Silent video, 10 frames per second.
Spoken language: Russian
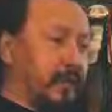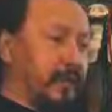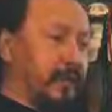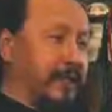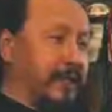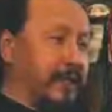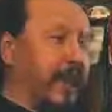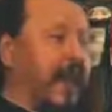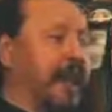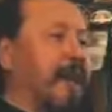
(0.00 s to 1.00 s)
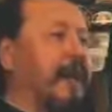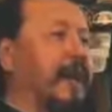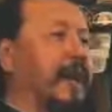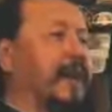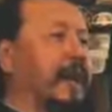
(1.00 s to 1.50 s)
Серафим Отецан,
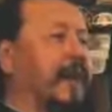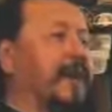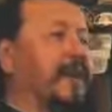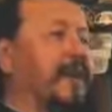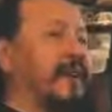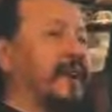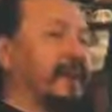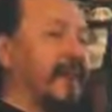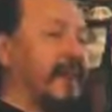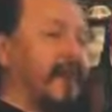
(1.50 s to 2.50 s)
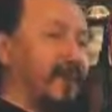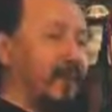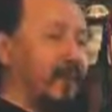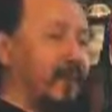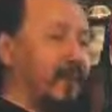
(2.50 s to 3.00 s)
как они выходили на
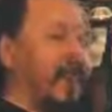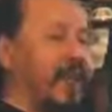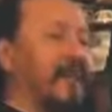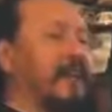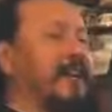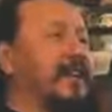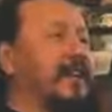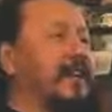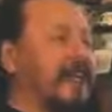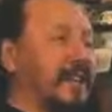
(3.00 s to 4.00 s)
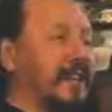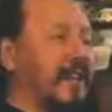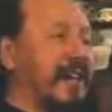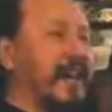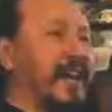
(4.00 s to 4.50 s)
обвод, как они
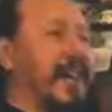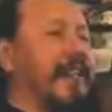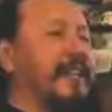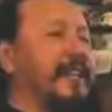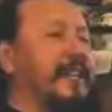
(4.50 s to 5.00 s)
крестились, как